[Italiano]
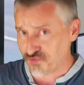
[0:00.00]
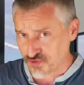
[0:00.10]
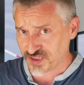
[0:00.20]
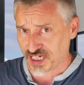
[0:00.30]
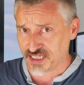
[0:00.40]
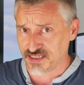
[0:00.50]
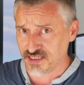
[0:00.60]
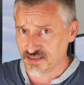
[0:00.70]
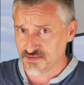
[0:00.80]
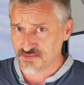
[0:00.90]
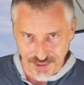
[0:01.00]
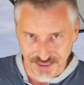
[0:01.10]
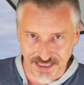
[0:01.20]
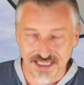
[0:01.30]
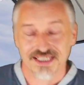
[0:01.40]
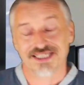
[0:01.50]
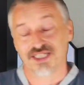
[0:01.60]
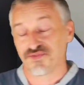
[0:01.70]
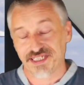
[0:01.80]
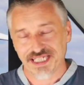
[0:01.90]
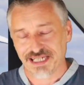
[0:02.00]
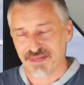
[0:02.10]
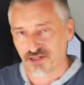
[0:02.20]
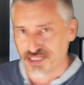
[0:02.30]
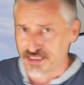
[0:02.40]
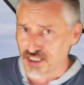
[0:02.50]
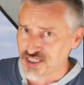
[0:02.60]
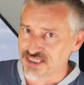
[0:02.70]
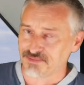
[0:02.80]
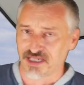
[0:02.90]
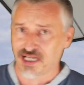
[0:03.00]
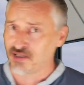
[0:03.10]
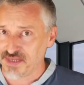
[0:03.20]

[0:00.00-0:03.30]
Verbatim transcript: e frustrante. Quindi, se dovete chiamare un elettricista per